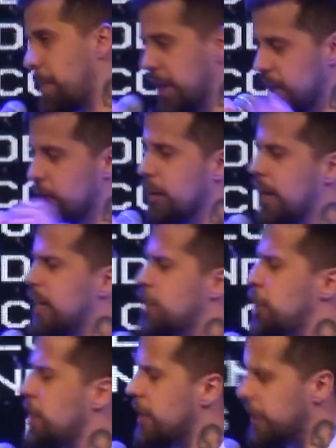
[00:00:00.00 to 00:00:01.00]

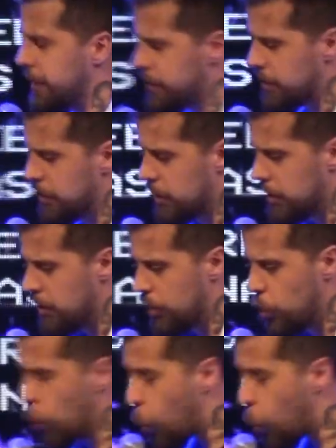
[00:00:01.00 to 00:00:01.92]
impressionante o